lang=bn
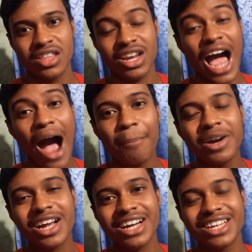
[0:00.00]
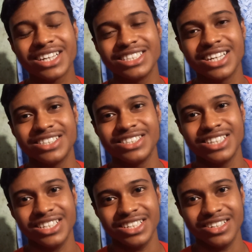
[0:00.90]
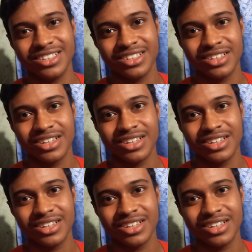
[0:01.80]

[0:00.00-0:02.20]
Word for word: তাহলে আপনারা কাদের কাছে জাস্টিস চাইছেন